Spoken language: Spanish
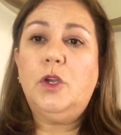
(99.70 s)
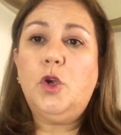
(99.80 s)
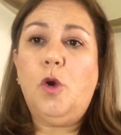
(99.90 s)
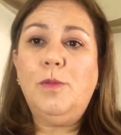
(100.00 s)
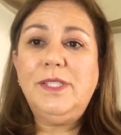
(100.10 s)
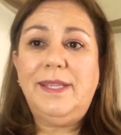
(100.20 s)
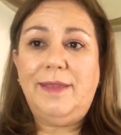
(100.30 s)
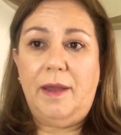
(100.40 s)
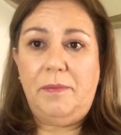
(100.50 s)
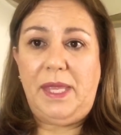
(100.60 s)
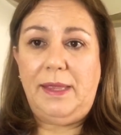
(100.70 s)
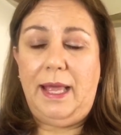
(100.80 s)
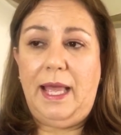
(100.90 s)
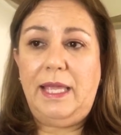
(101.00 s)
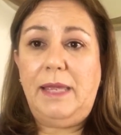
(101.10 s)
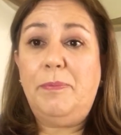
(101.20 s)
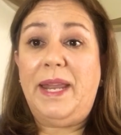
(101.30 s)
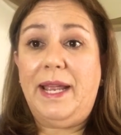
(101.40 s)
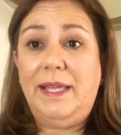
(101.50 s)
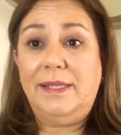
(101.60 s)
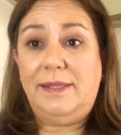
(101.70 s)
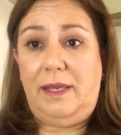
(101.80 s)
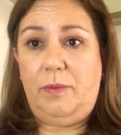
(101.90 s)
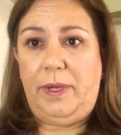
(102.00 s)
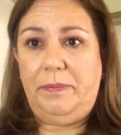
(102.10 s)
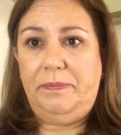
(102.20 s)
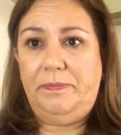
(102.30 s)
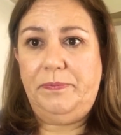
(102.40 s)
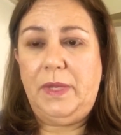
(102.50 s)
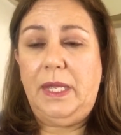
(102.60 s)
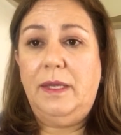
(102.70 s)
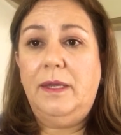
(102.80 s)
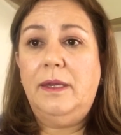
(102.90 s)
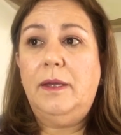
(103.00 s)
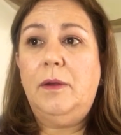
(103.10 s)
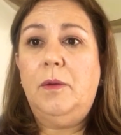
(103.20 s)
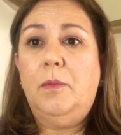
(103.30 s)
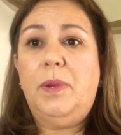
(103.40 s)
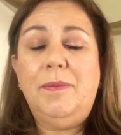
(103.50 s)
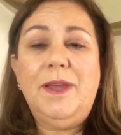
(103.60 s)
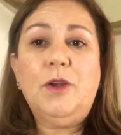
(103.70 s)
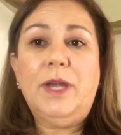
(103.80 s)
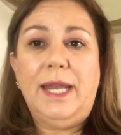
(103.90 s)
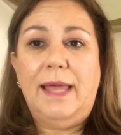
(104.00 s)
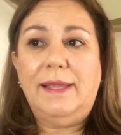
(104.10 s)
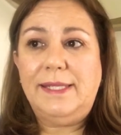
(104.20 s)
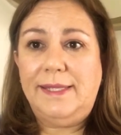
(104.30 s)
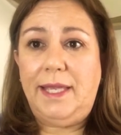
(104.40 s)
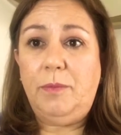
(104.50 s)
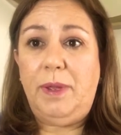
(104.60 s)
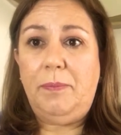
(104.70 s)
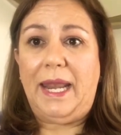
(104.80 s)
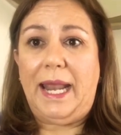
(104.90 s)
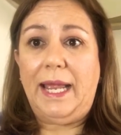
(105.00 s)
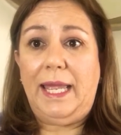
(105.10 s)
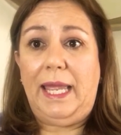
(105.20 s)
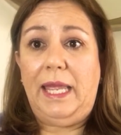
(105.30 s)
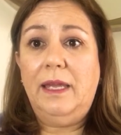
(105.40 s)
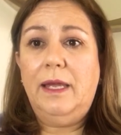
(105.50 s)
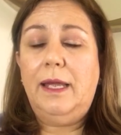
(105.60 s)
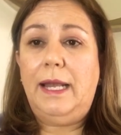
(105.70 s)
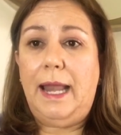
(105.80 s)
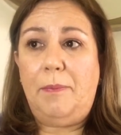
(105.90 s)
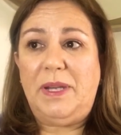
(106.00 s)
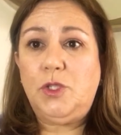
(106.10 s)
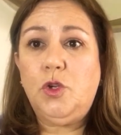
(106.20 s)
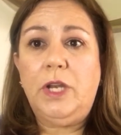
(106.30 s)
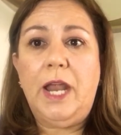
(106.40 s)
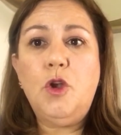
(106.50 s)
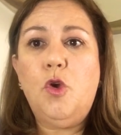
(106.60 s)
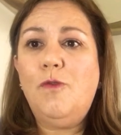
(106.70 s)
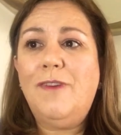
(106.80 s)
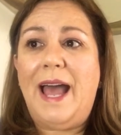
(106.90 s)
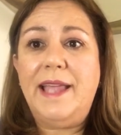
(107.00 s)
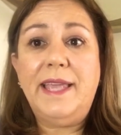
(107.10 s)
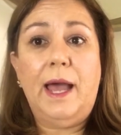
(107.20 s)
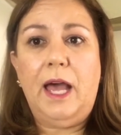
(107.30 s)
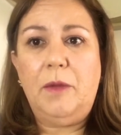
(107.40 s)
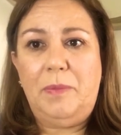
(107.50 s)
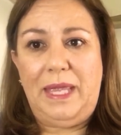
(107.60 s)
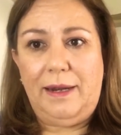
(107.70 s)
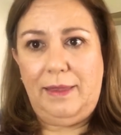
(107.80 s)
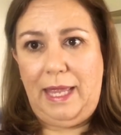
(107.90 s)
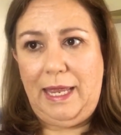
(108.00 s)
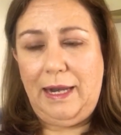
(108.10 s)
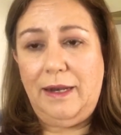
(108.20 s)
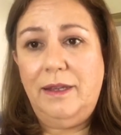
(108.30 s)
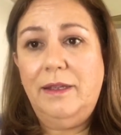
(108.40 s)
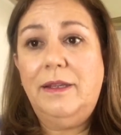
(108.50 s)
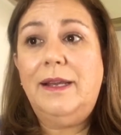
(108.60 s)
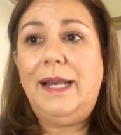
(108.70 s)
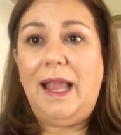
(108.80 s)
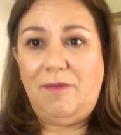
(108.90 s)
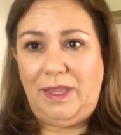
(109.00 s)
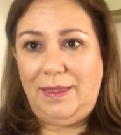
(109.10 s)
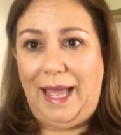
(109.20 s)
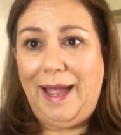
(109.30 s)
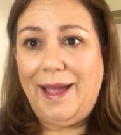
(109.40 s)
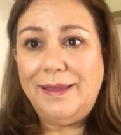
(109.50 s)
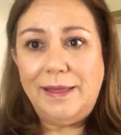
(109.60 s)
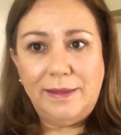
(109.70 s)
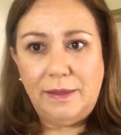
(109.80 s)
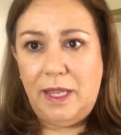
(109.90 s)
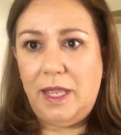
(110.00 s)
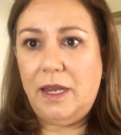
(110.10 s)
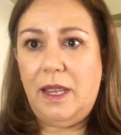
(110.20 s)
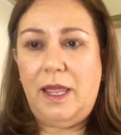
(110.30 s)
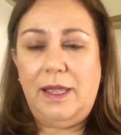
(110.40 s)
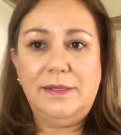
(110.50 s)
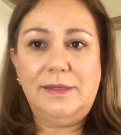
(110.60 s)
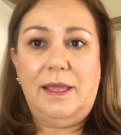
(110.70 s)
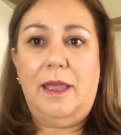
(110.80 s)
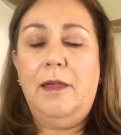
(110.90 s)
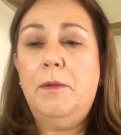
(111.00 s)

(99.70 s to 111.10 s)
¿Cómo se tramita y para qué sirve? Primero que nada sirve para que la persona no vaya a perder la ventaja de tener este,